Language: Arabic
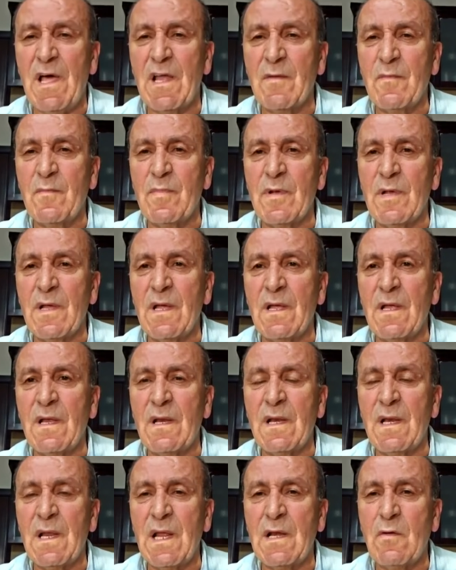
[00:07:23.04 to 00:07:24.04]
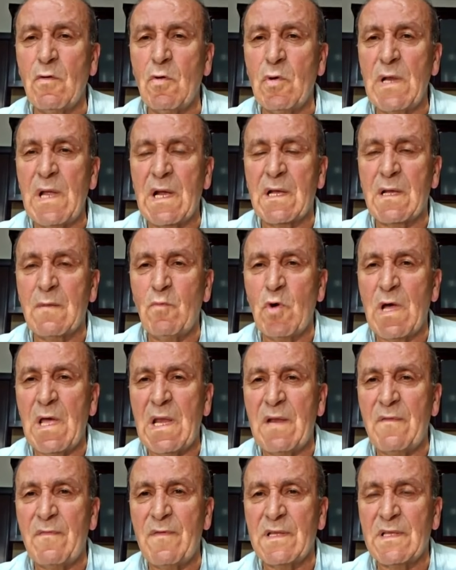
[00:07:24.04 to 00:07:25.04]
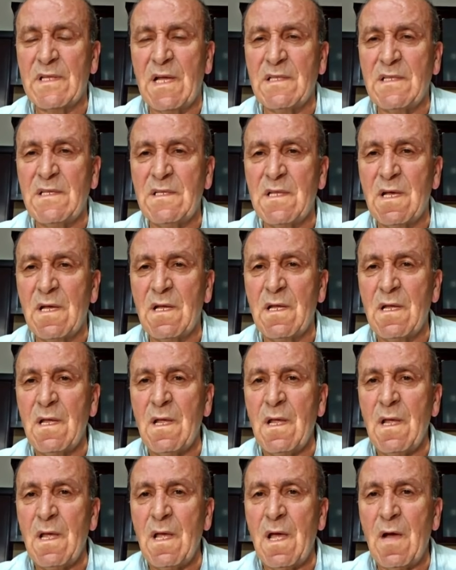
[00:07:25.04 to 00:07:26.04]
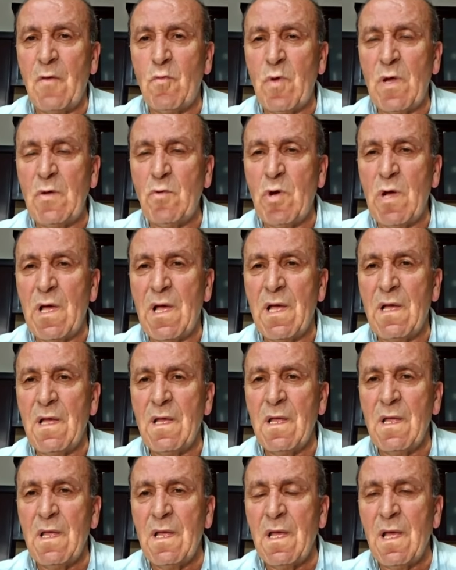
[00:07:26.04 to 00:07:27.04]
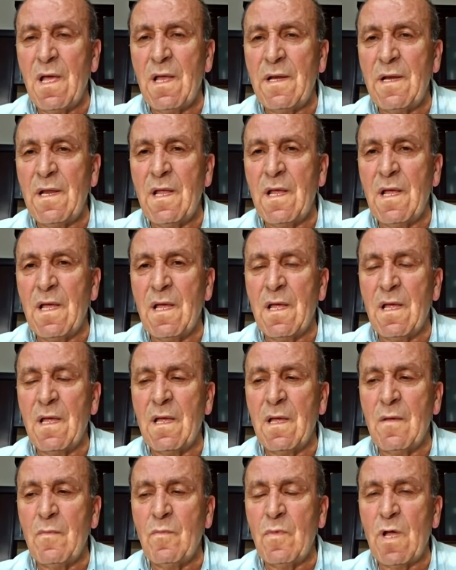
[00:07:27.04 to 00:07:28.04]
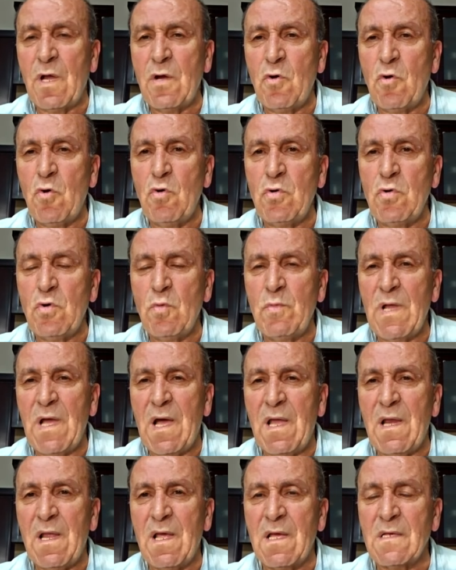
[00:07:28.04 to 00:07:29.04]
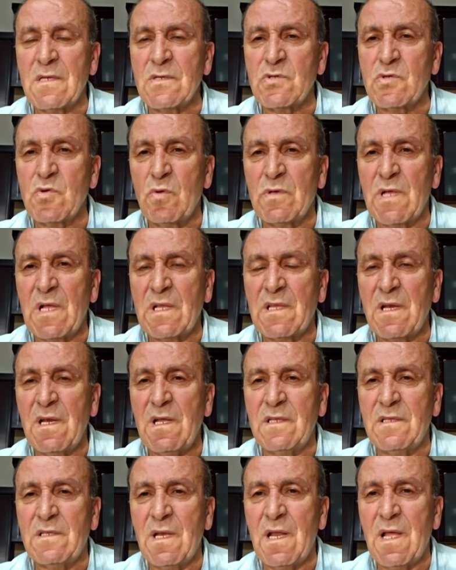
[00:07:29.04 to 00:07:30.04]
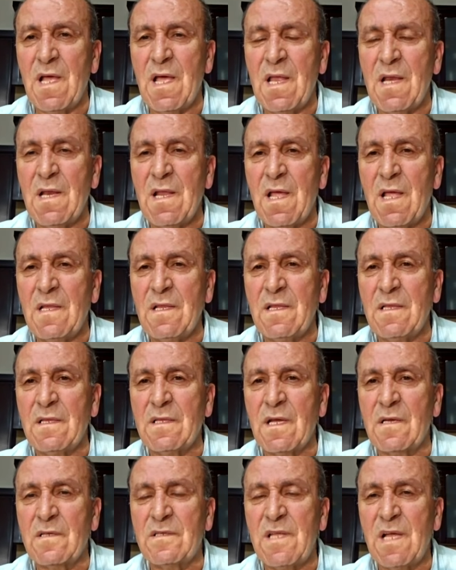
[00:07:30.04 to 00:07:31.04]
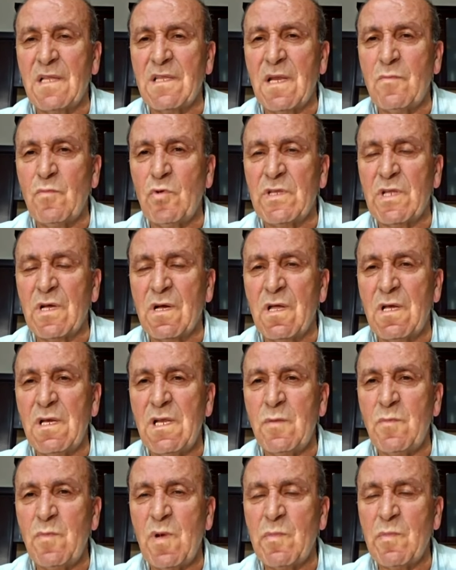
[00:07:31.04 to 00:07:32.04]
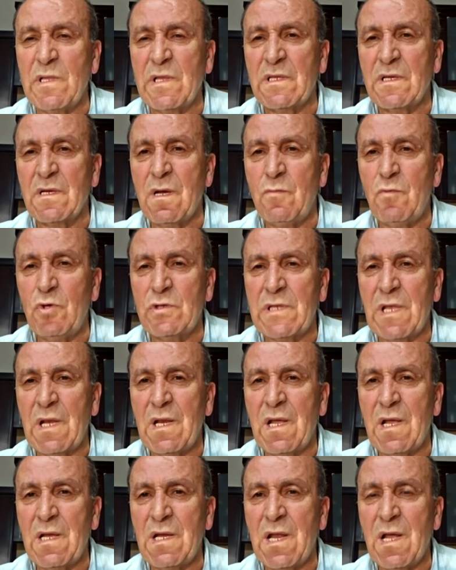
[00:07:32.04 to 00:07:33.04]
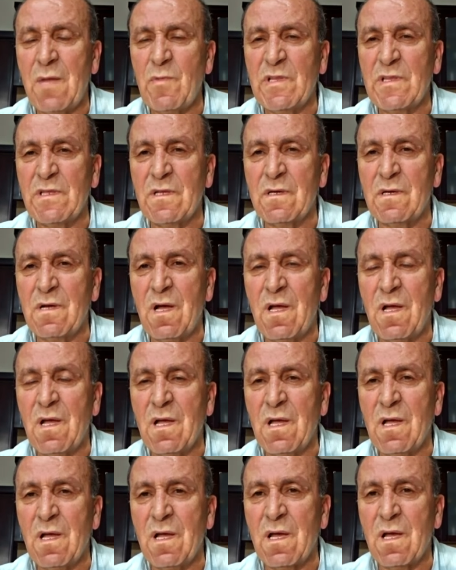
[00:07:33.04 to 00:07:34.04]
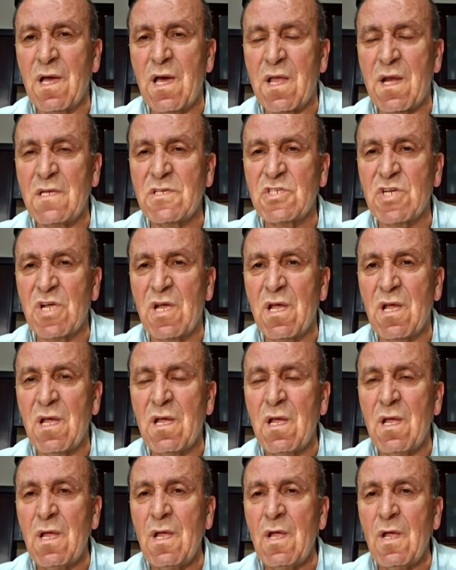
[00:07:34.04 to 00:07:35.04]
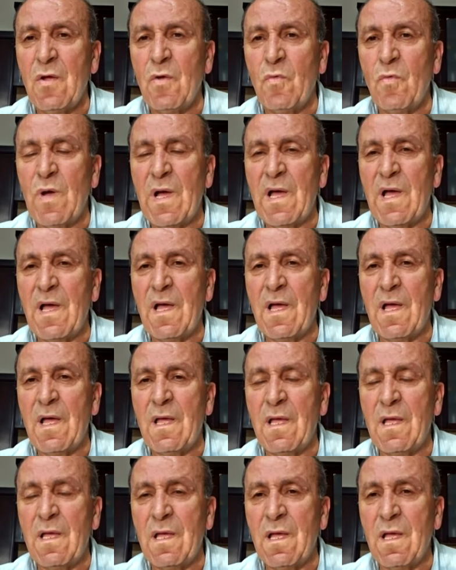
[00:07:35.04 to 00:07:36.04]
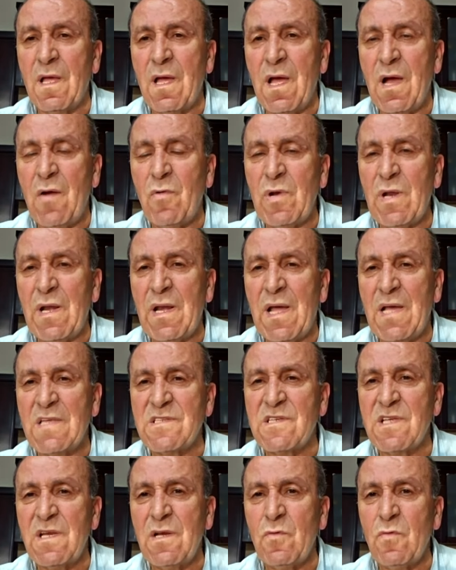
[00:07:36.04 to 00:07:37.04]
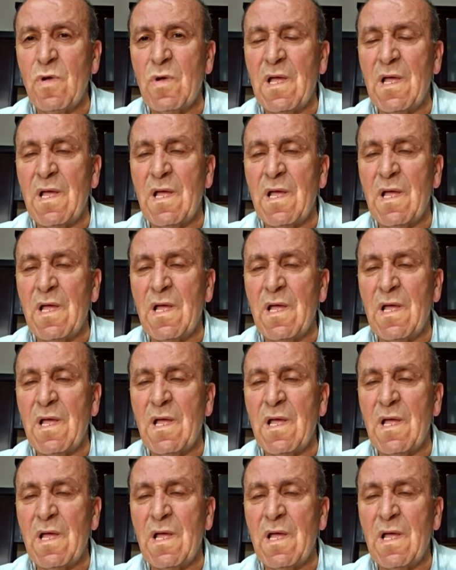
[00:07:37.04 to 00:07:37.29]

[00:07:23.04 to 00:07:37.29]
الحرب لانه هناك مخالفات عديده اولها ان آه، انه يمنع على سلطات الاحتلال ان تقتاد المعتقلين من منطقه محتله الى منطقه آه، خارجها وحول آه، العزل